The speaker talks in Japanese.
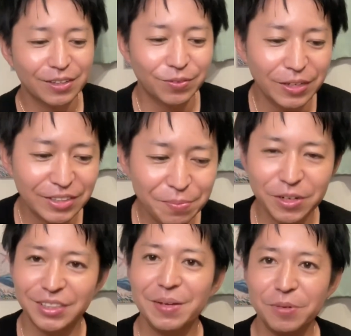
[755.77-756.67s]
そんな全
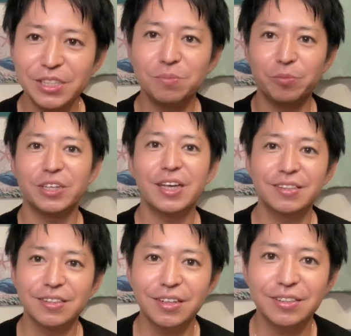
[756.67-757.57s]
部が全部いつも向き合い
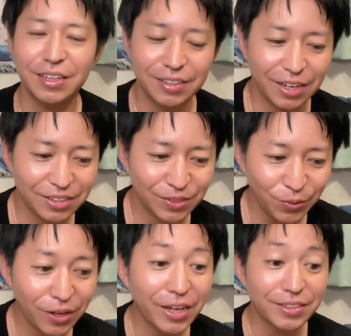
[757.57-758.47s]
続けるなんてす
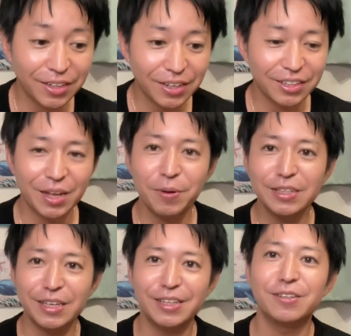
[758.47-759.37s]
ごいずだから、たま
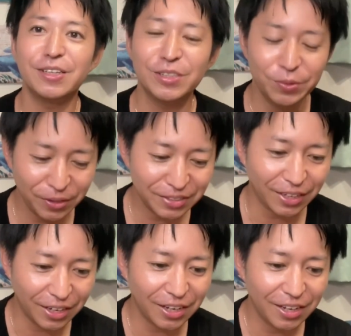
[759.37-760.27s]
には息抜き必要です
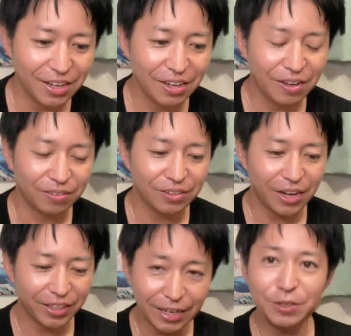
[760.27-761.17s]
から、うん、
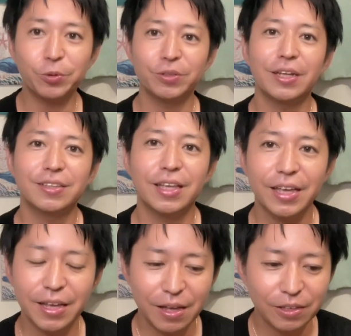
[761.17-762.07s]
離れることだっ
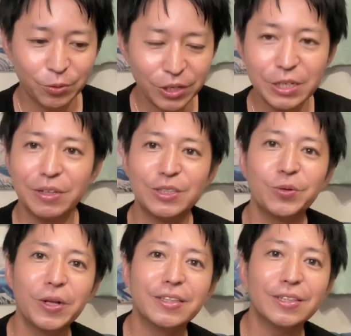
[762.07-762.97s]
て、時には必
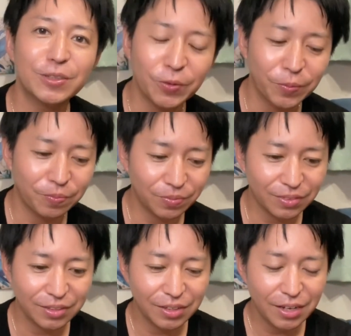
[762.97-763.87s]
要なんですよ。う
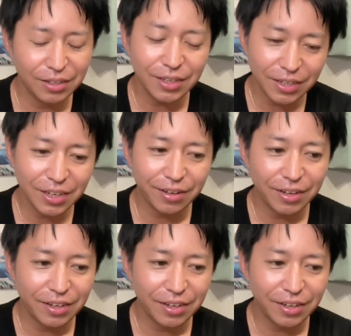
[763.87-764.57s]
ん。ただ、